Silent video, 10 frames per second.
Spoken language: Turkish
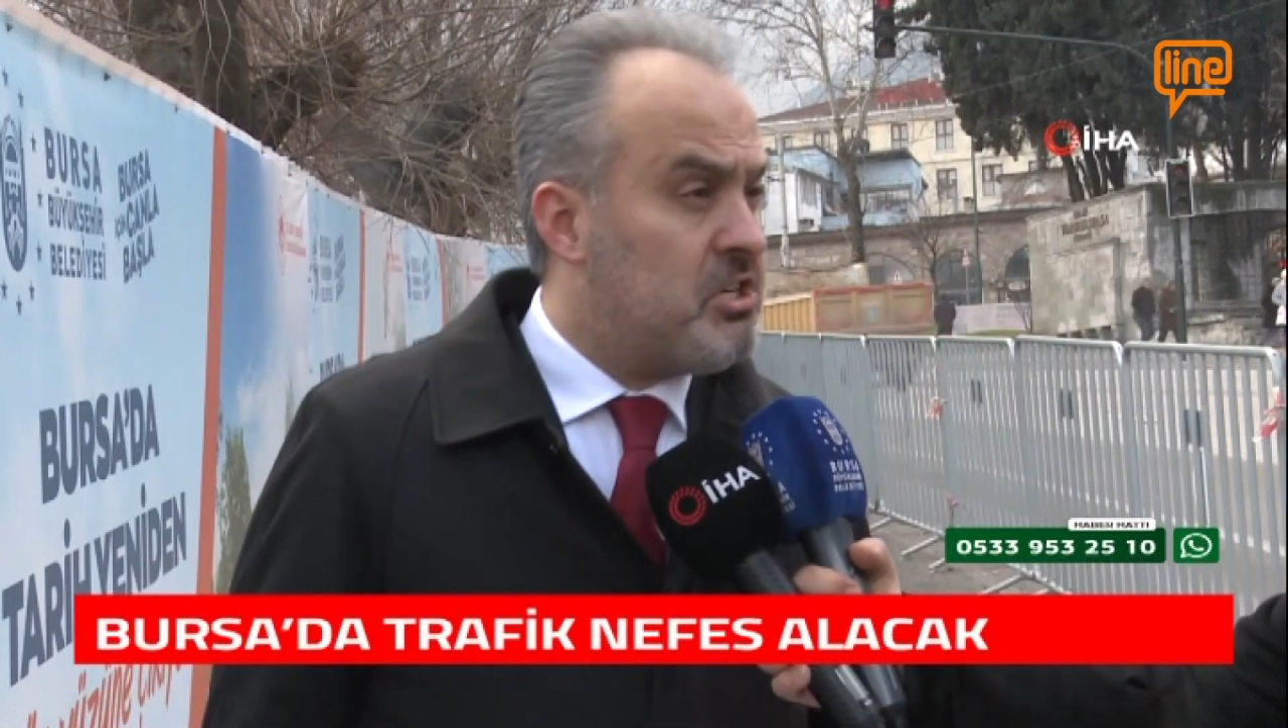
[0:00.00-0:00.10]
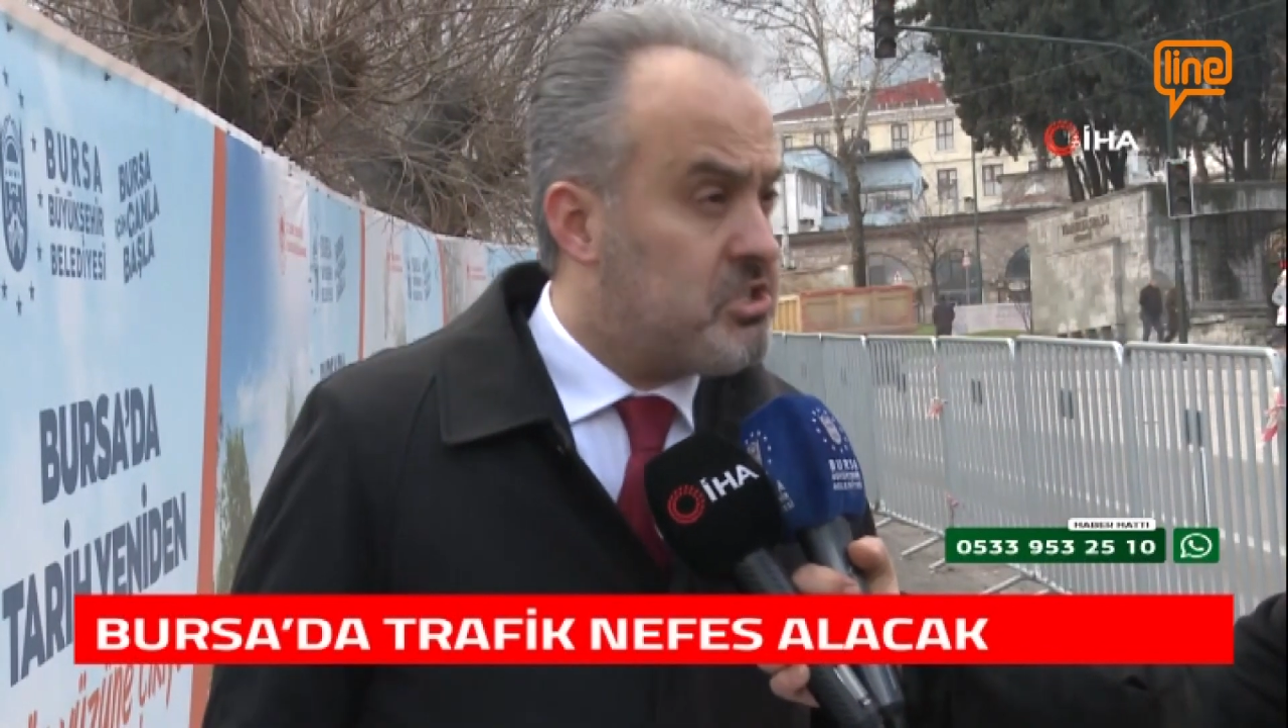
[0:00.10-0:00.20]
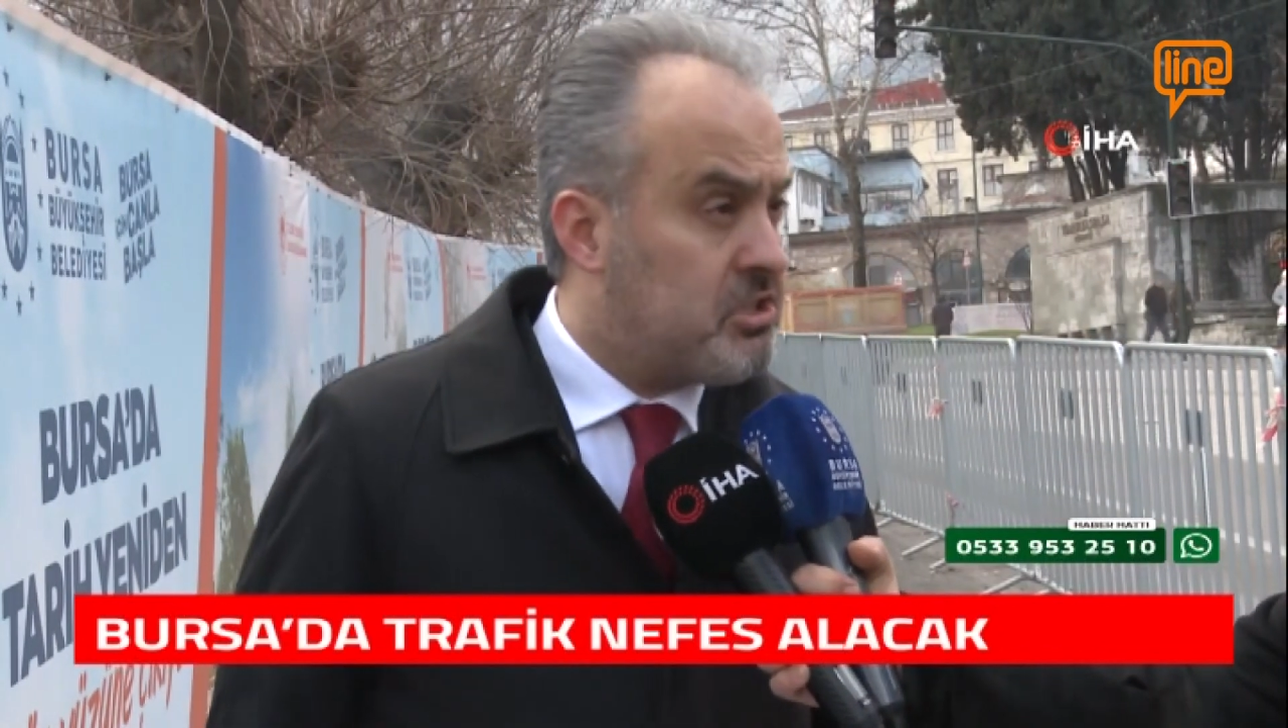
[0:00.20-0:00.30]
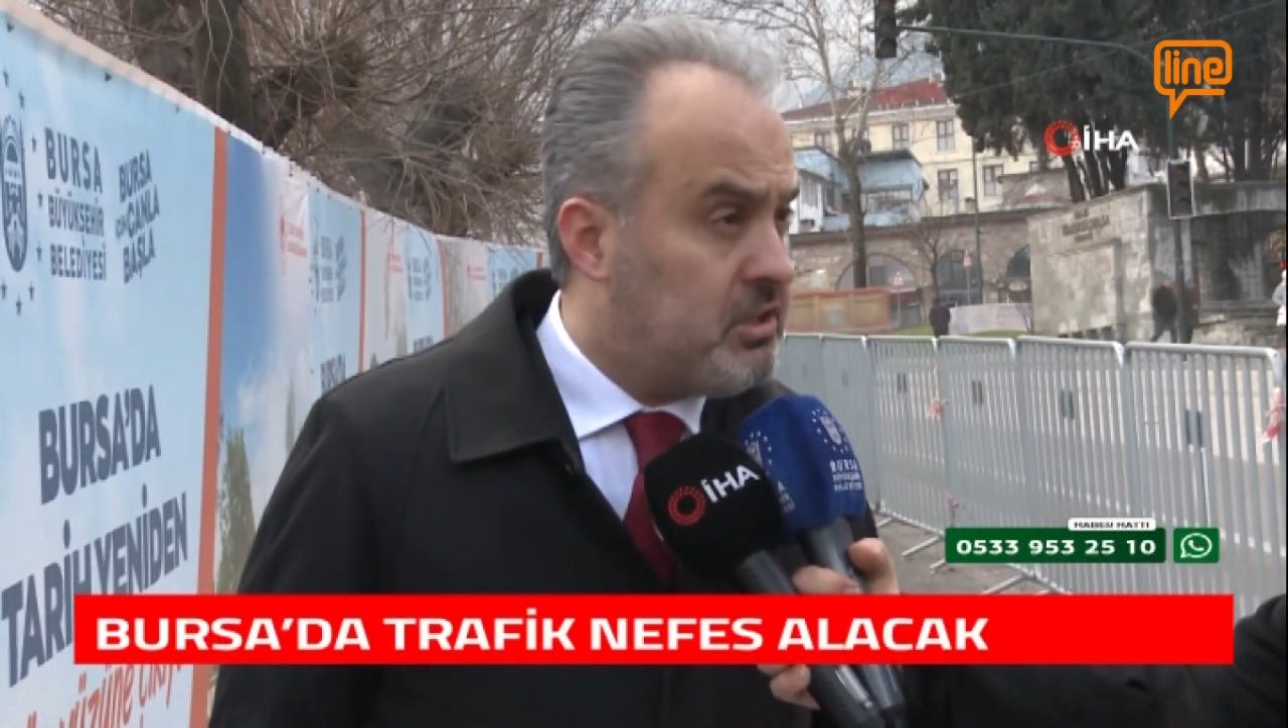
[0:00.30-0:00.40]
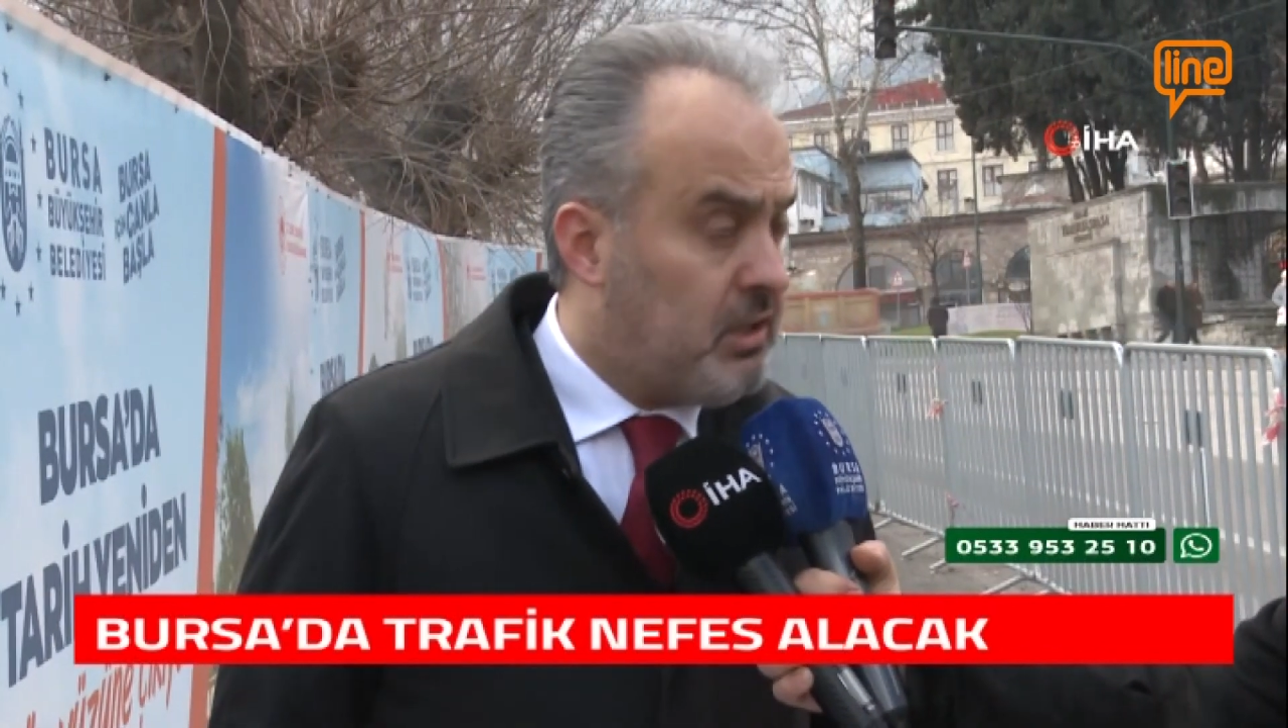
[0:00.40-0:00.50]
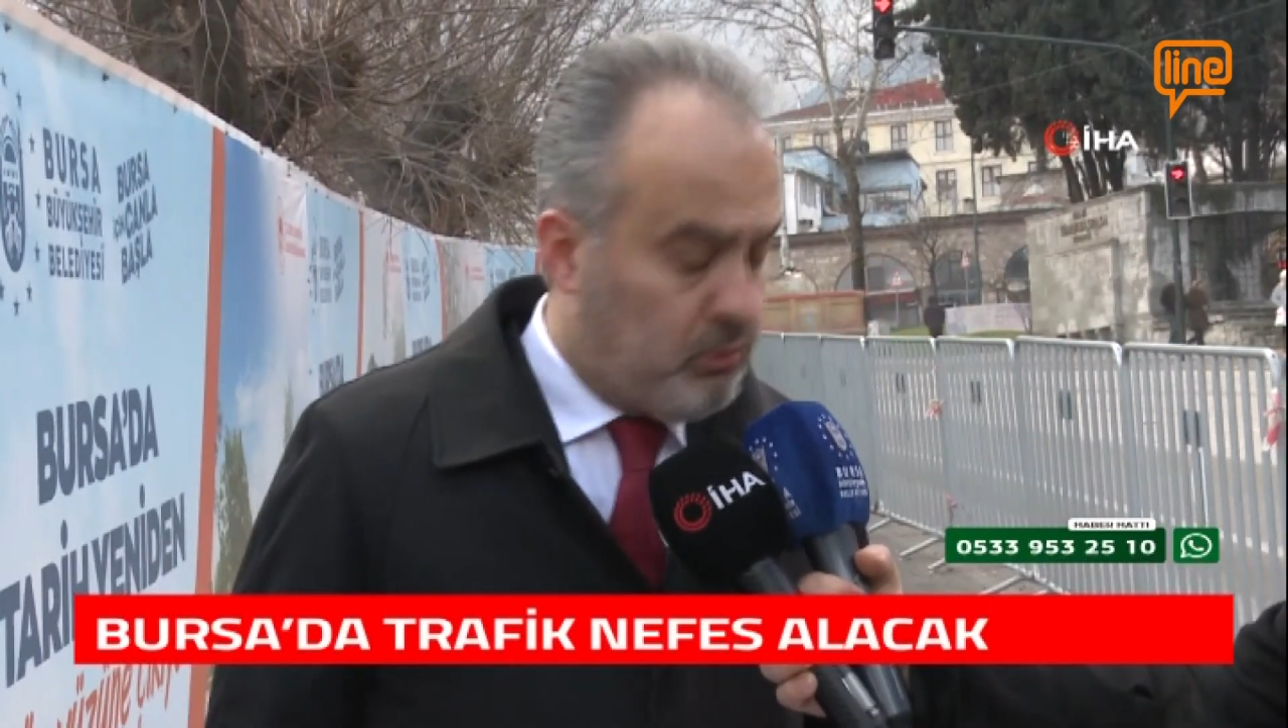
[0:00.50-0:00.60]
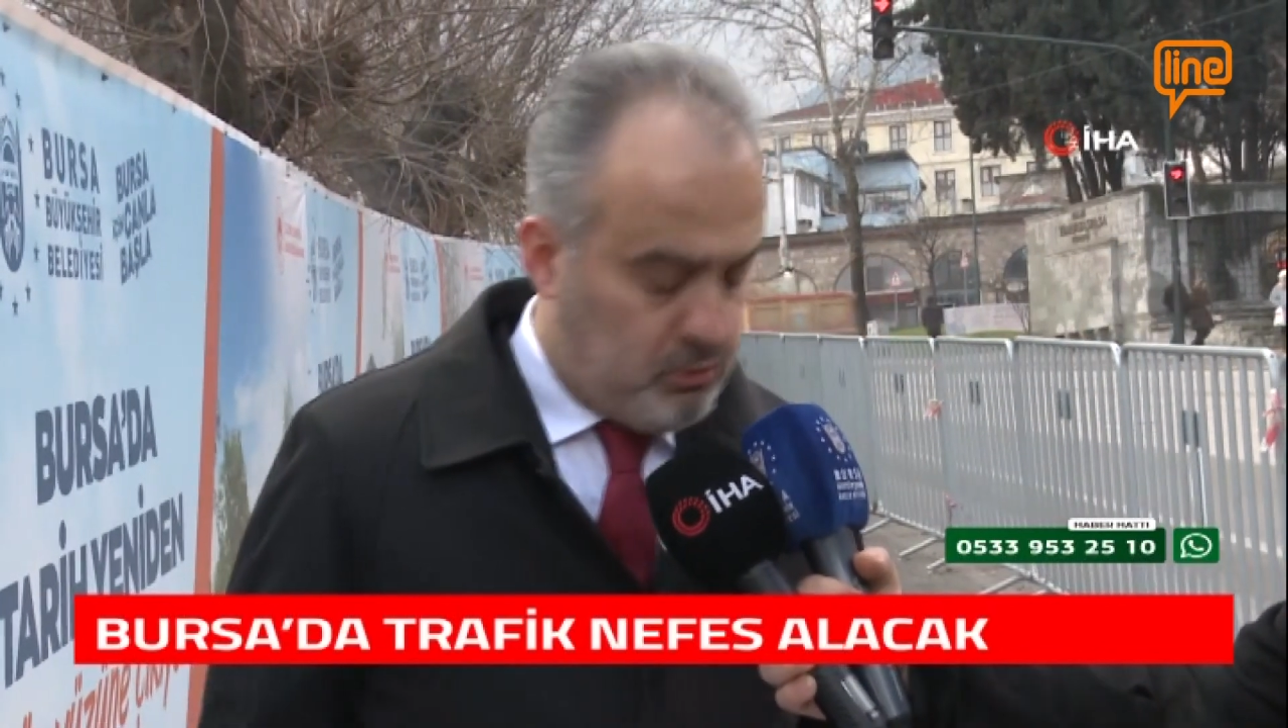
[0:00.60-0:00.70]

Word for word: açıklıktan